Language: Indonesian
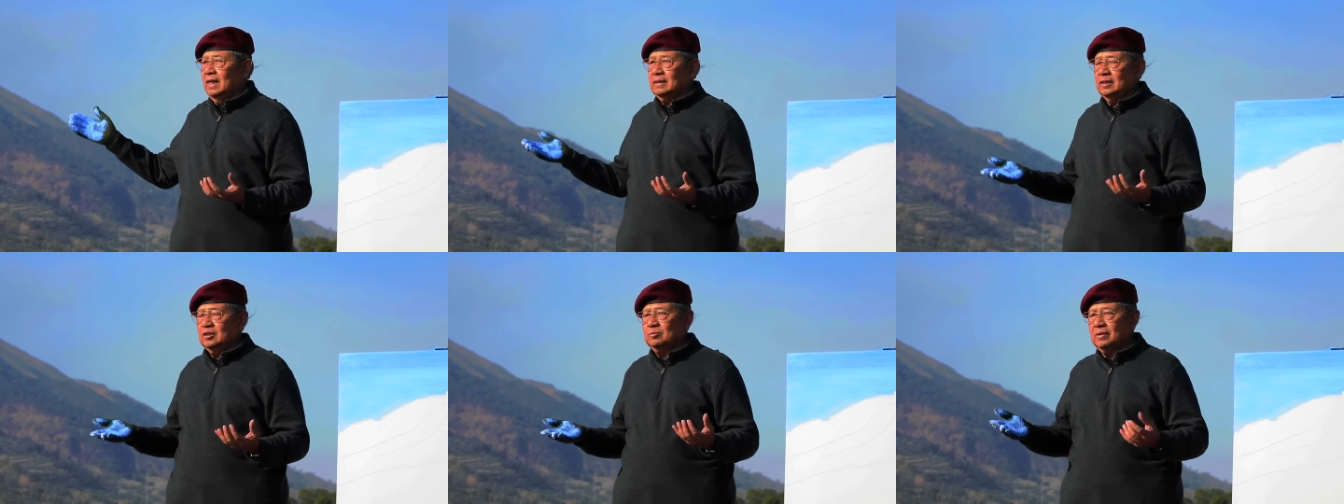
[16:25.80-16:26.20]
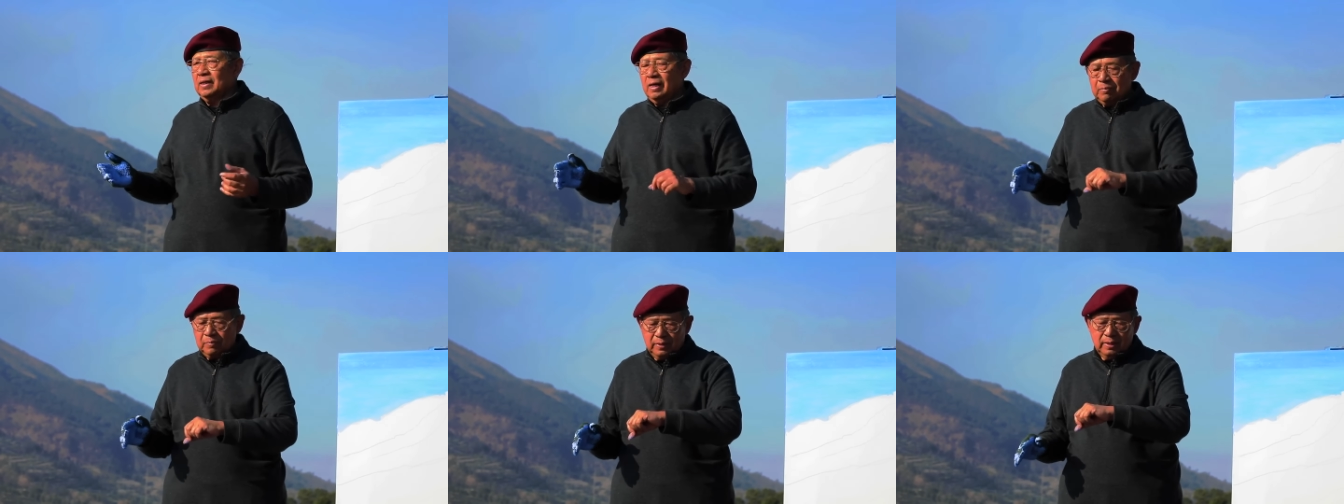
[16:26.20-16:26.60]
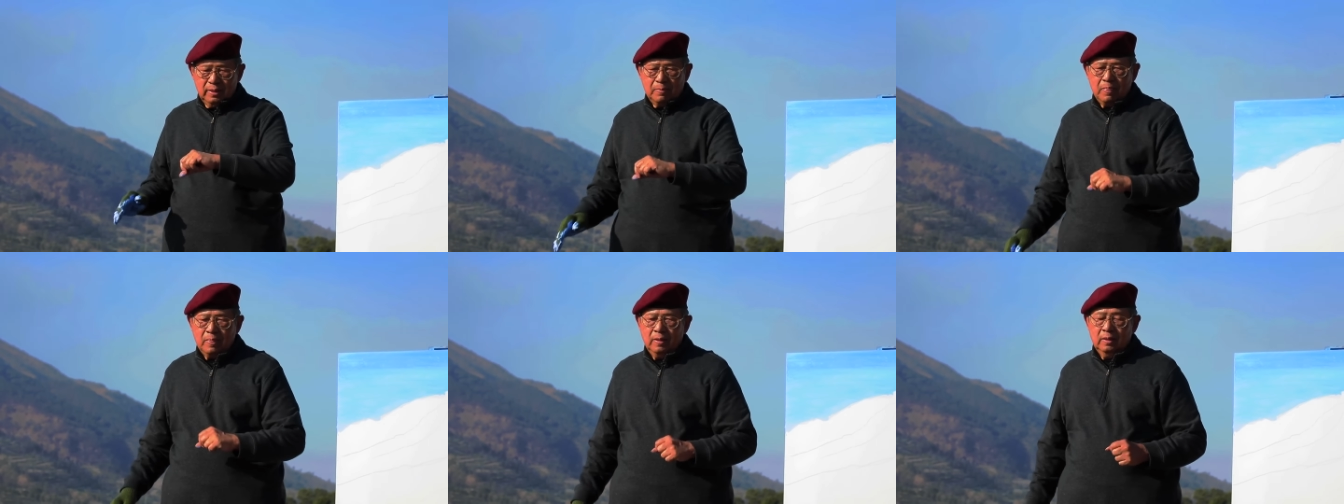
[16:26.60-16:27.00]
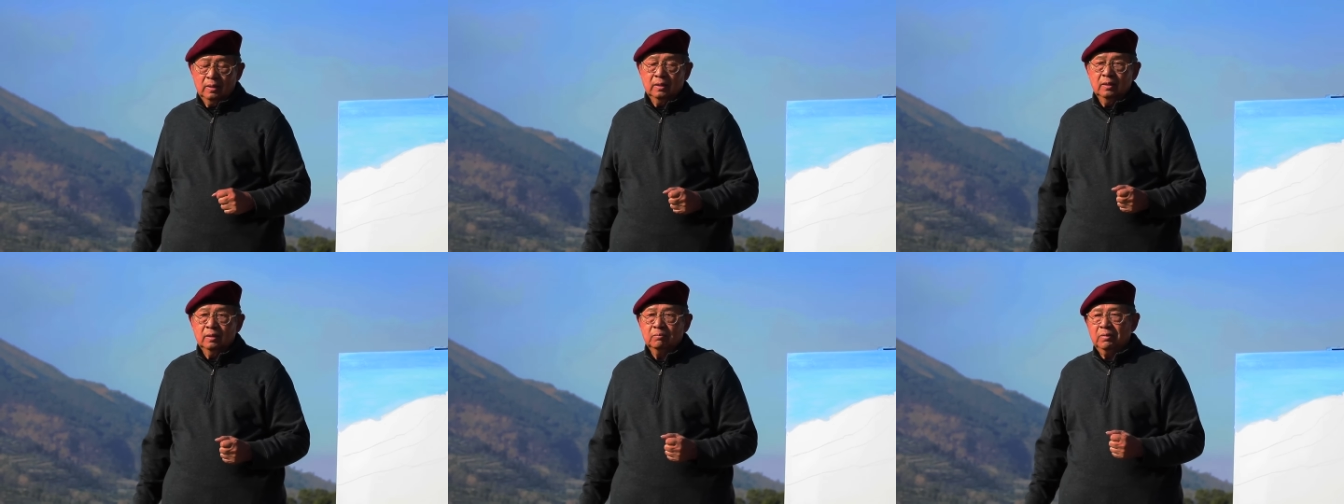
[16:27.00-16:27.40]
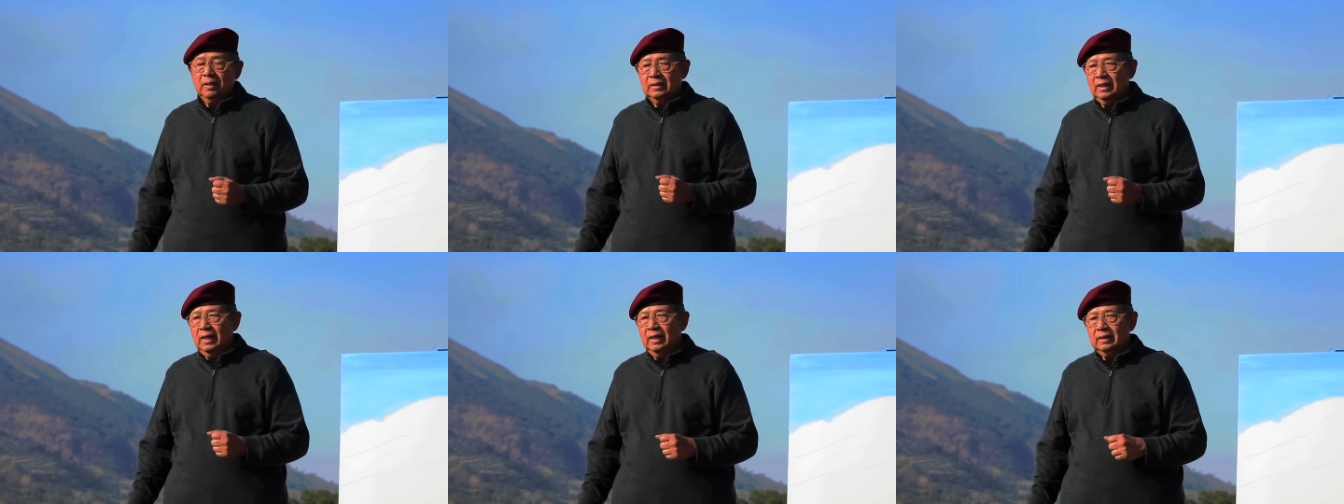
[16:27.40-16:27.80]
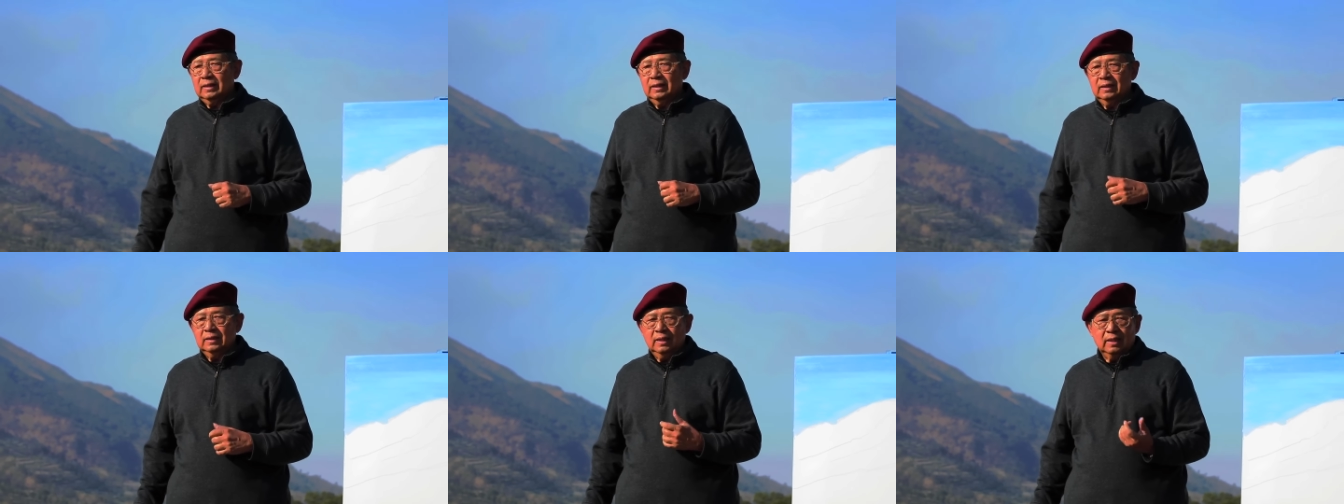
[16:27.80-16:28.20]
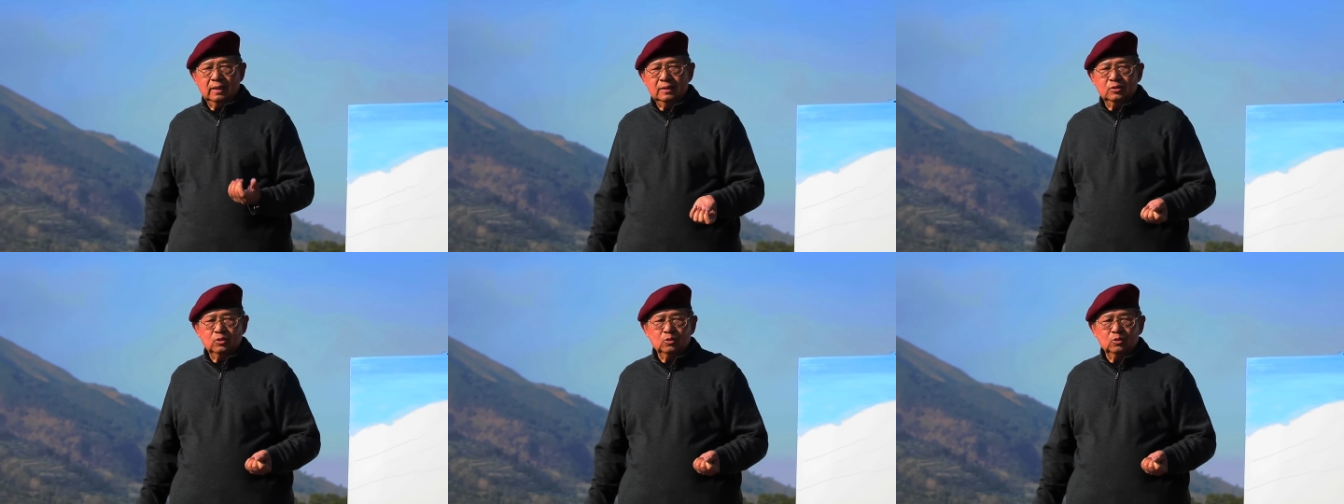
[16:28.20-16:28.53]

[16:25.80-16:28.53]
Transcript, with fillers: di atas Merapi pada hari ini hari